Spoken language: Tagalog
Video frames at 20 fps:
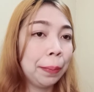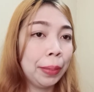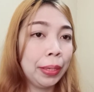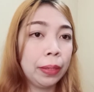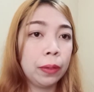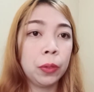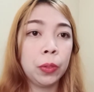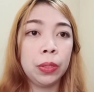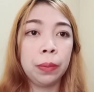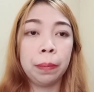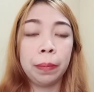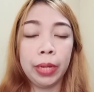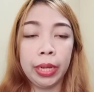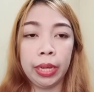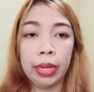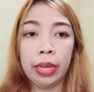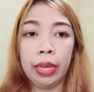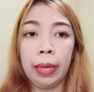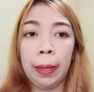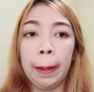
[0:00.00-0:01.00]
magkaroon ng
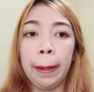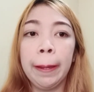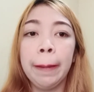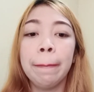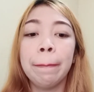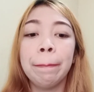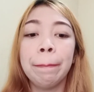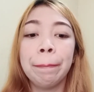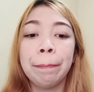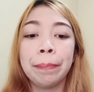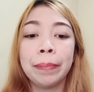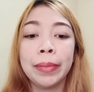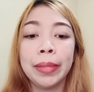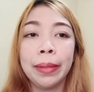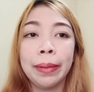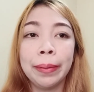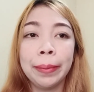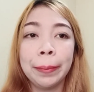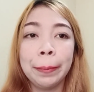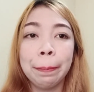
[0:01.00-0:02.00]
bahay.
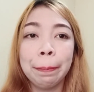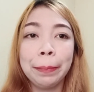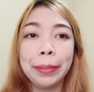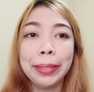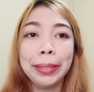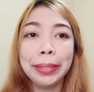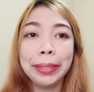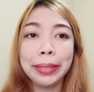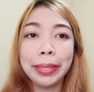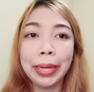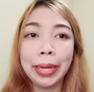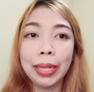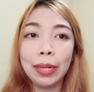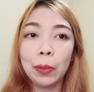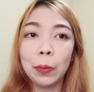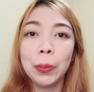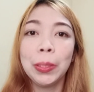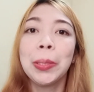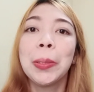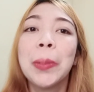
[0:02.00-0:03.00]
Parang ang tagal
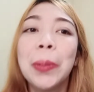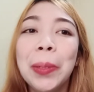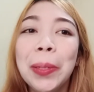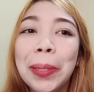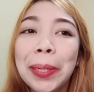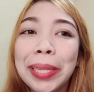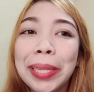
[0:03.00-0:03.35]
ko ng goal.